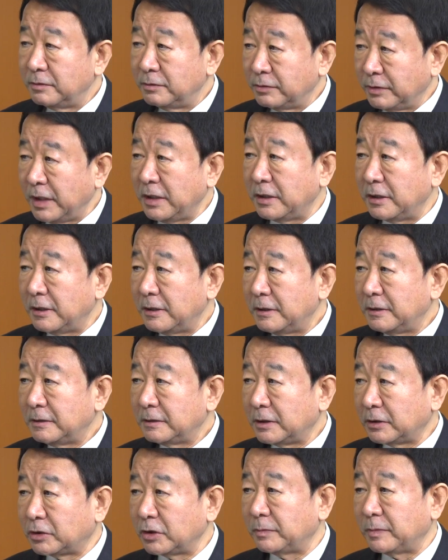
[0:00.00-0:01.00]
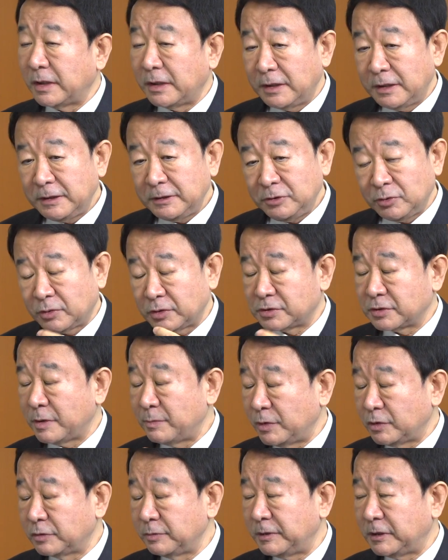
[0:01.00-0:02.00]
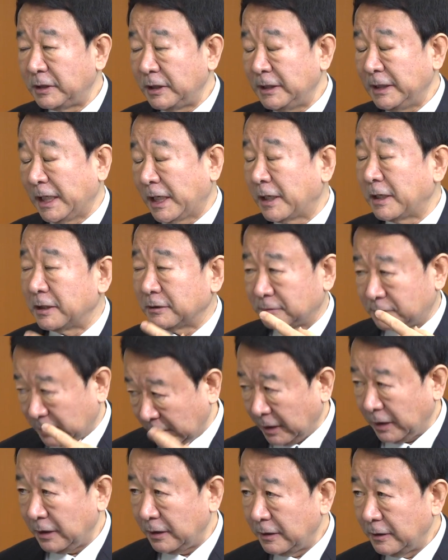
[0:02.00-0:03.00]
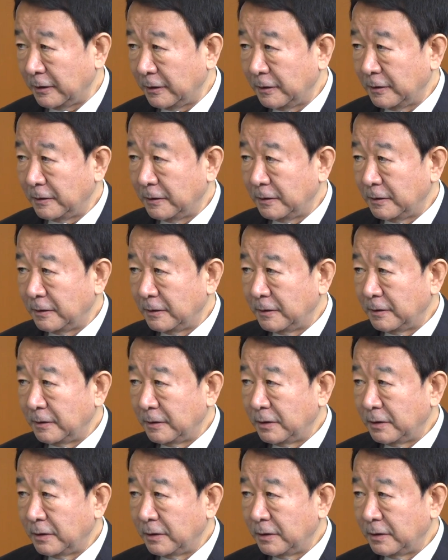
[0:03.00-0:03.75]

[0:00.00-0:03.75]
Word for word: は例えば横須賀も含めてやらなくて、うん、